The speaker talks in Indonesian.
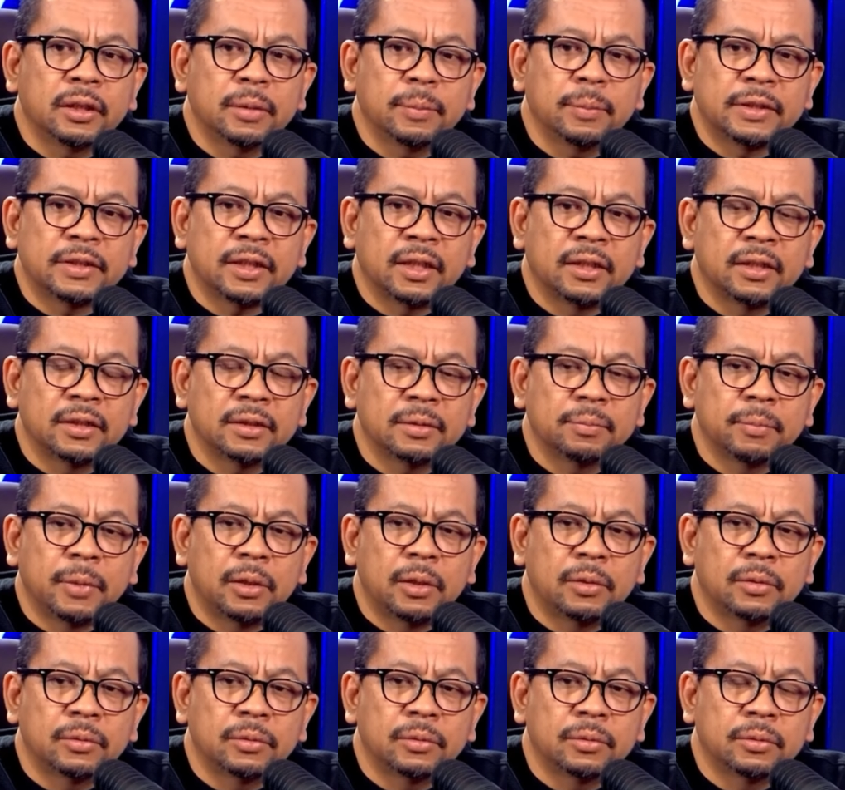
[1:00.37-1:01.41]
ini Mas Anies
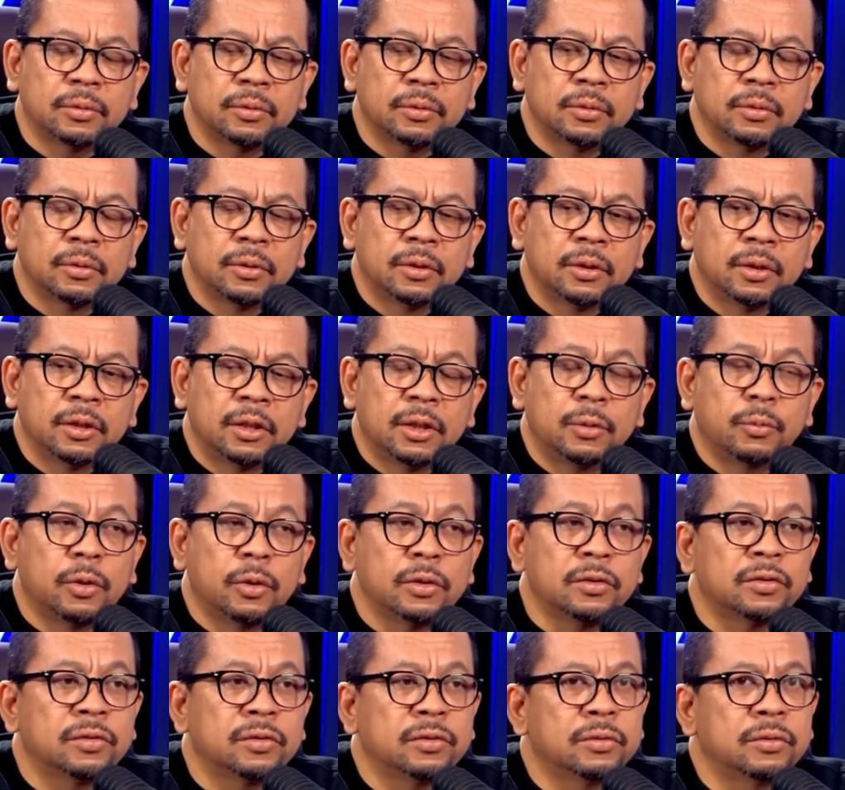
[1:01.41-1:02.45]
mau he
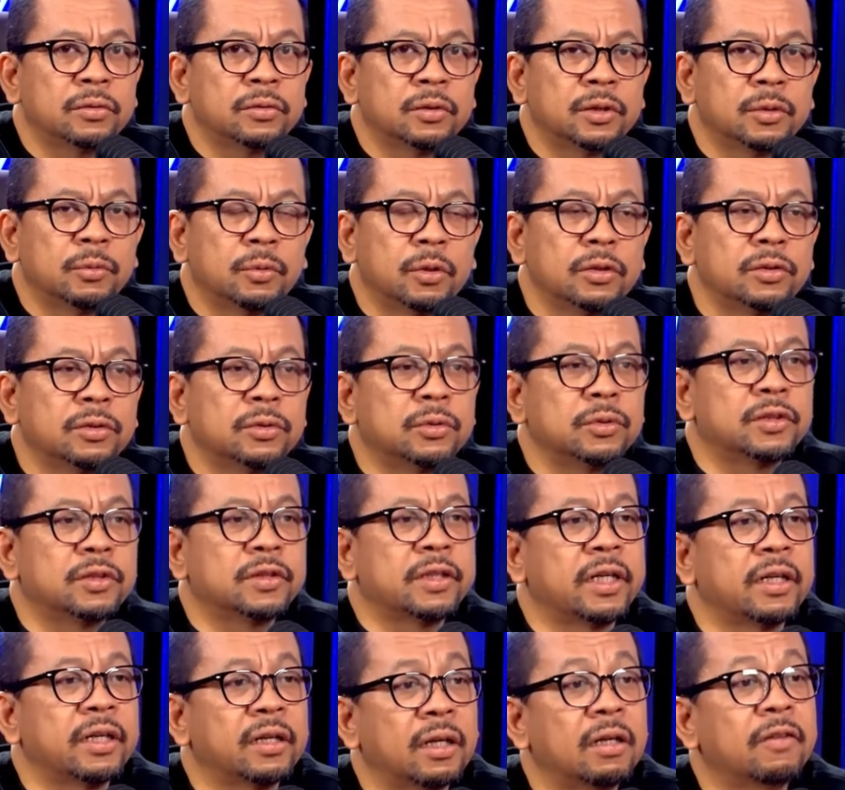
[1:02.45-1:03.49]
wants he wants to
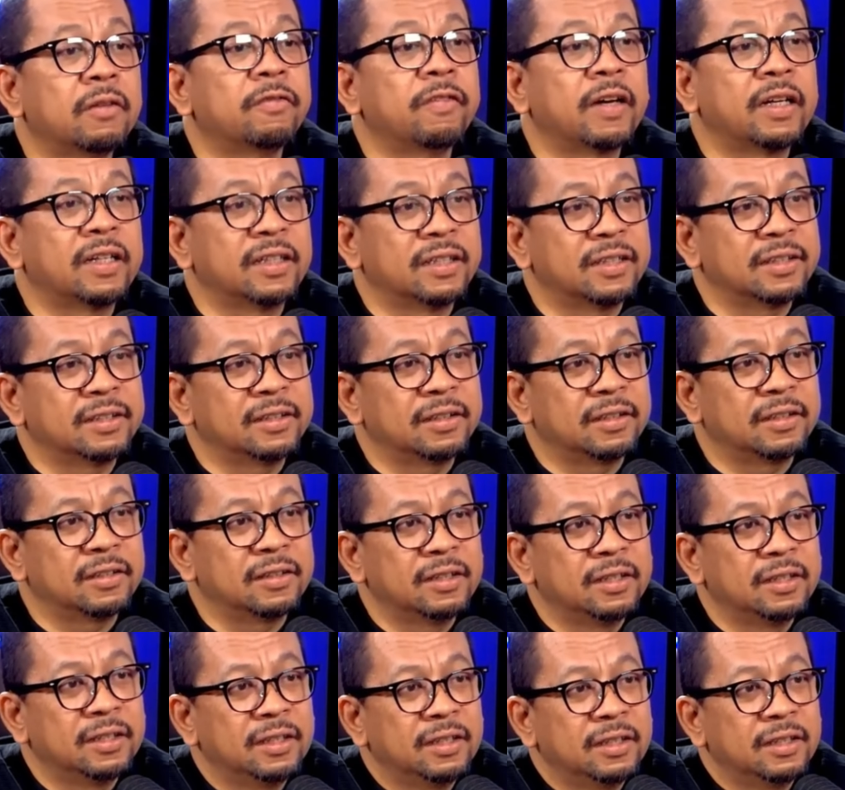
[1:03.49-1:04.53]
stay relevant gitu loh
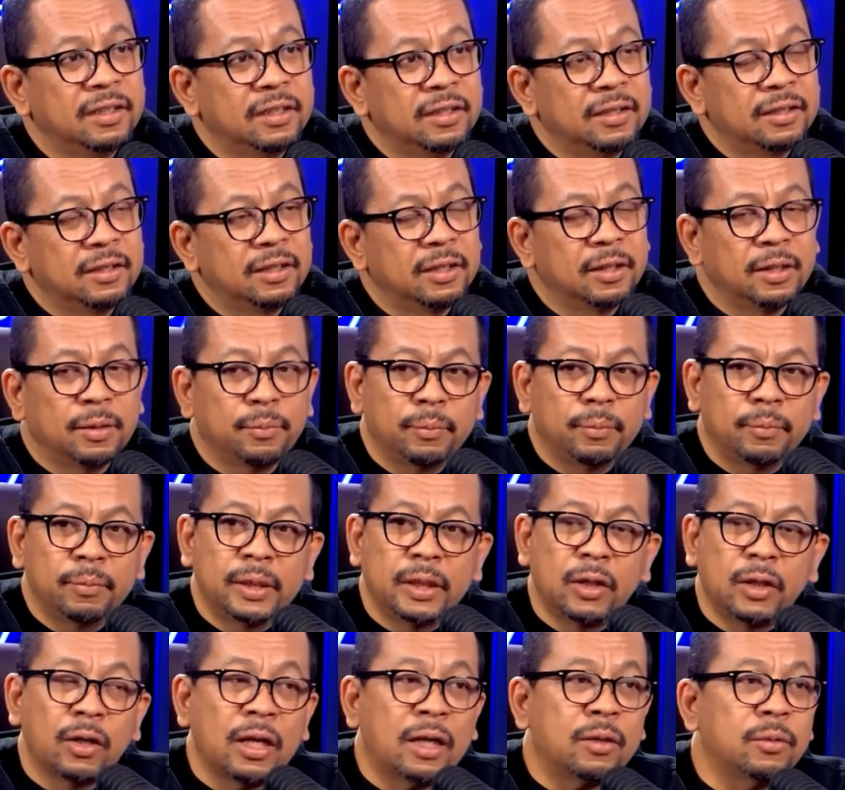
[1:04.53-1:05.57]
hmm. ya
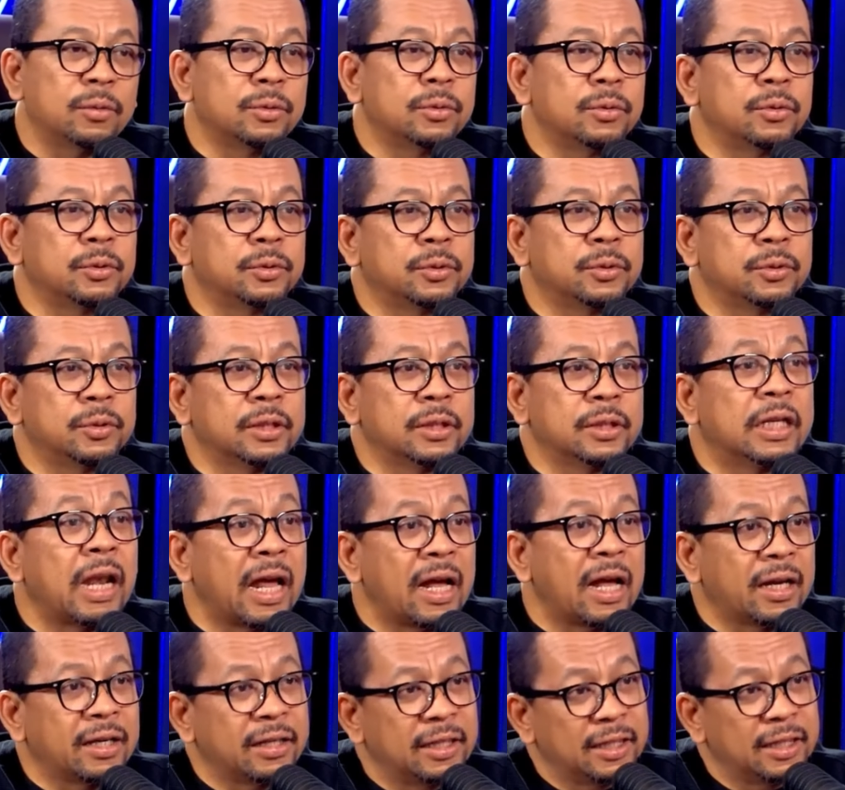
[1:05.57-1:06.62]
menolak untuk
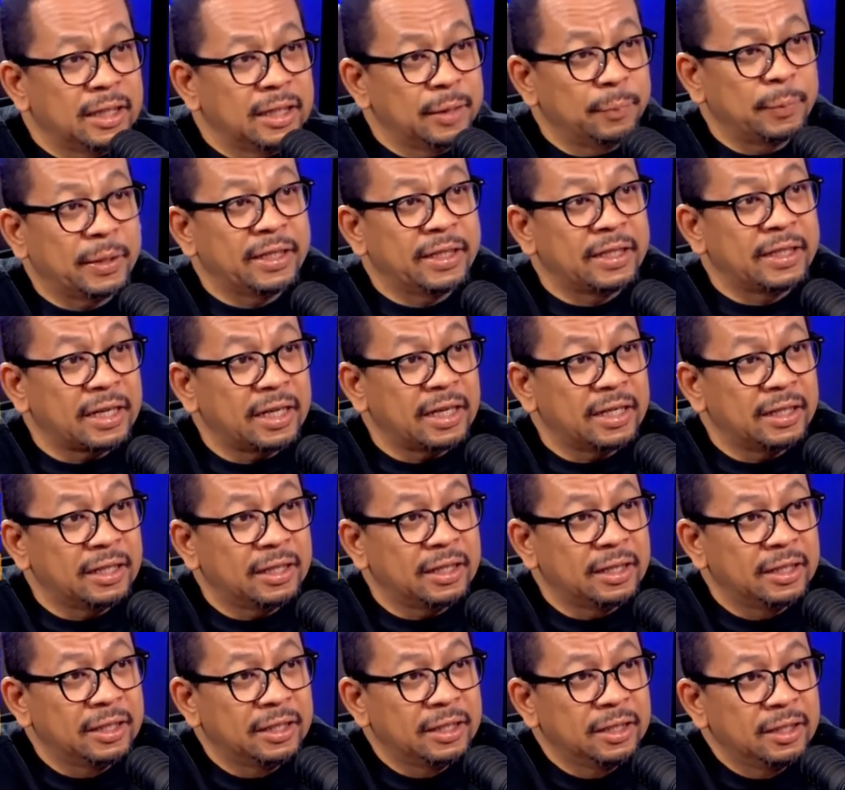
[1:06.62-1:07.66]
hilang dari
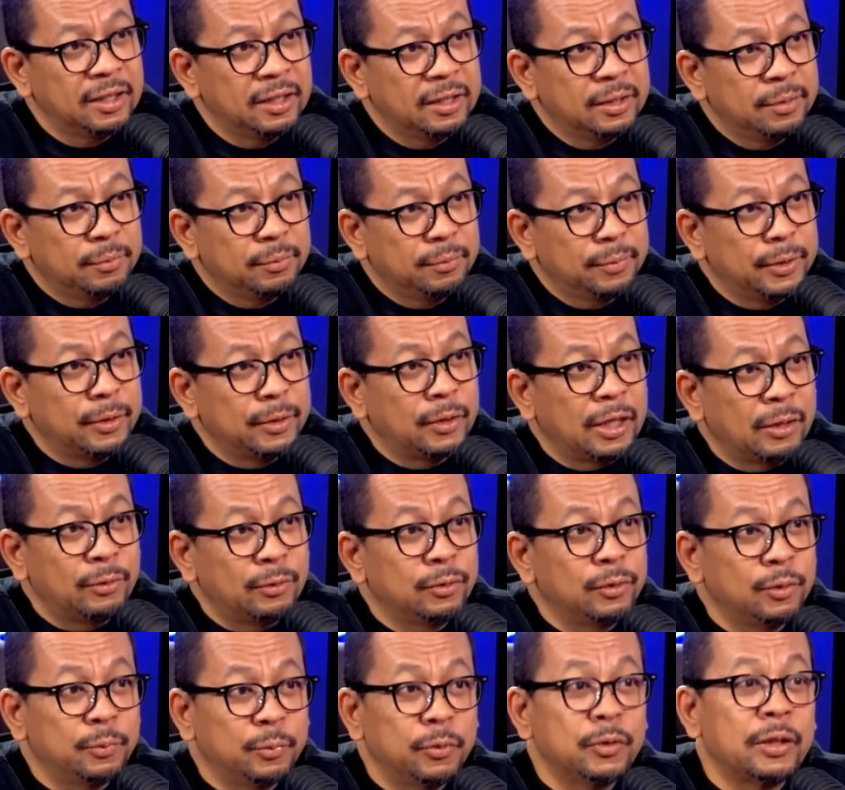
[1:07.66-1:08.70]
peredaran
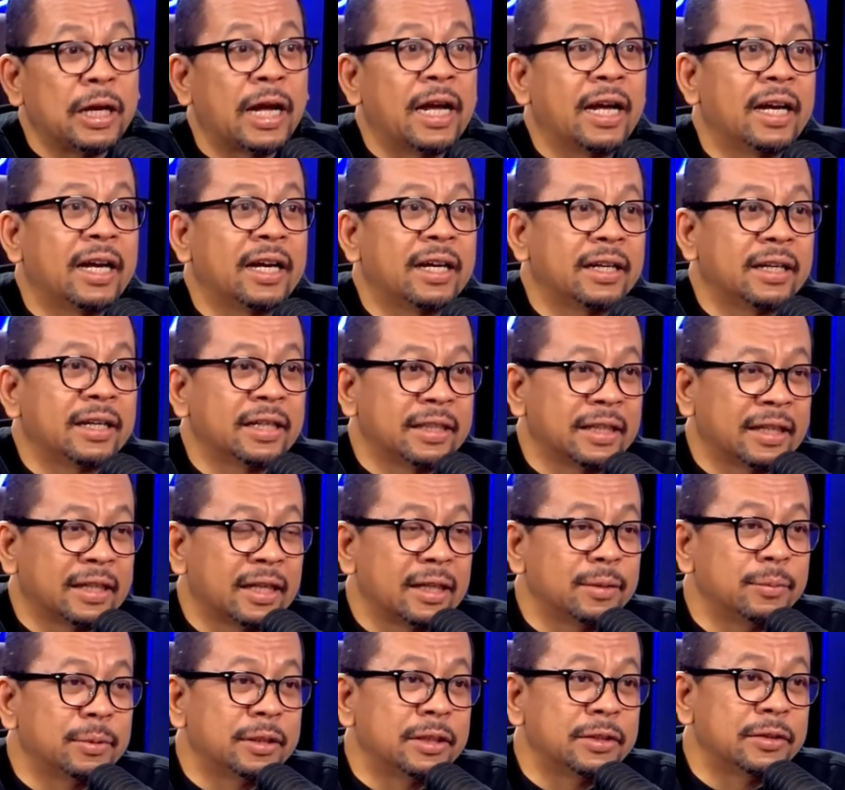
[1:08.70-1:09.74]
menolak untuk punah
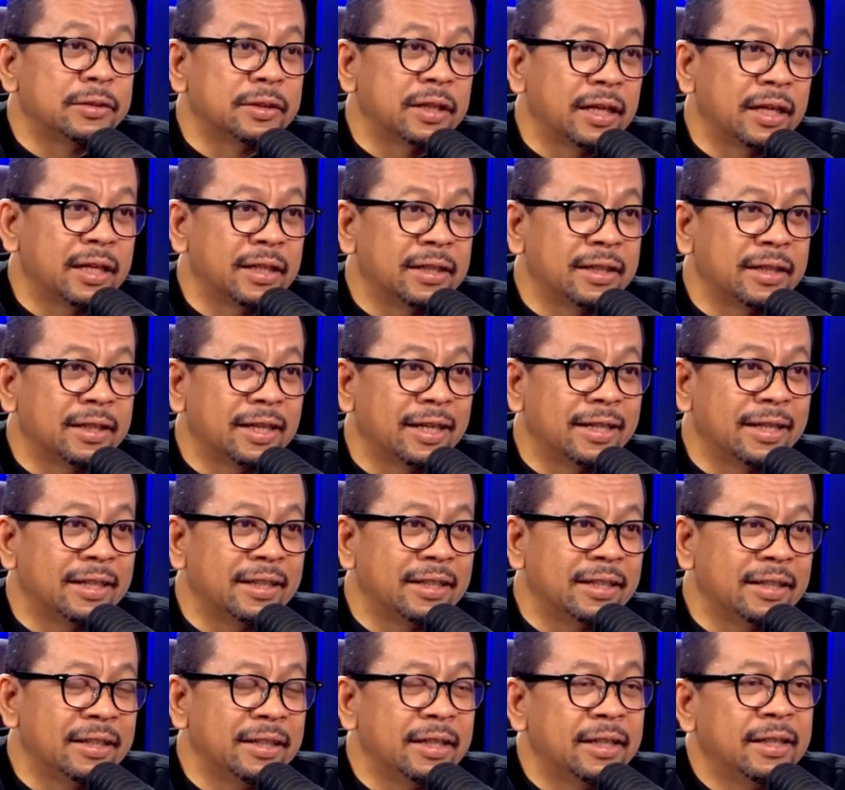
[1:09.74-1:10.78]
katakanlah begitu ya
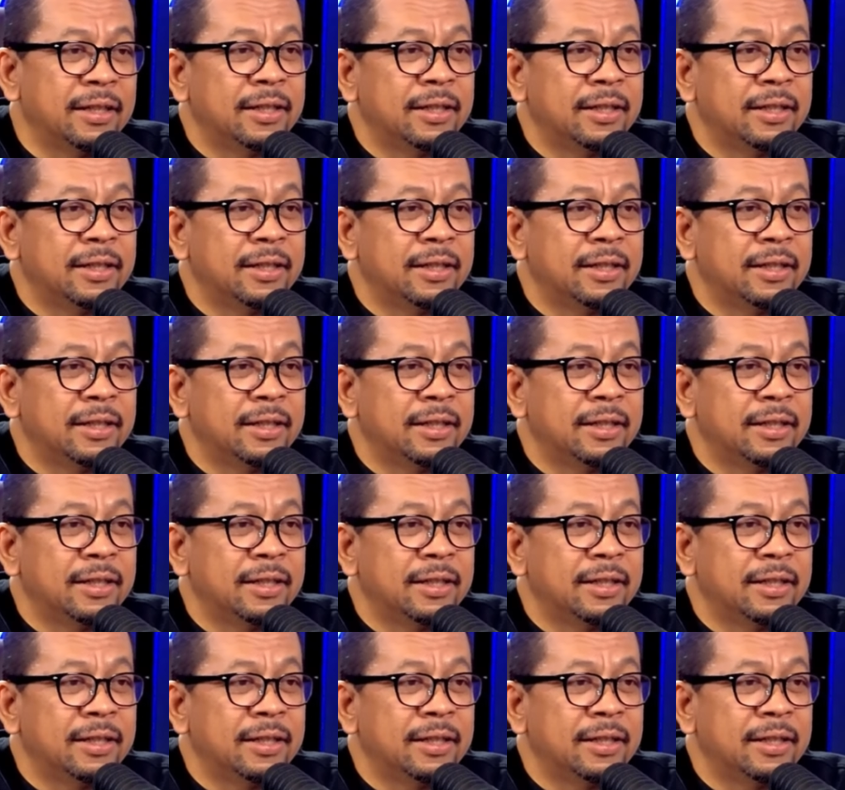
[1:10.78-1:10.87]
dengan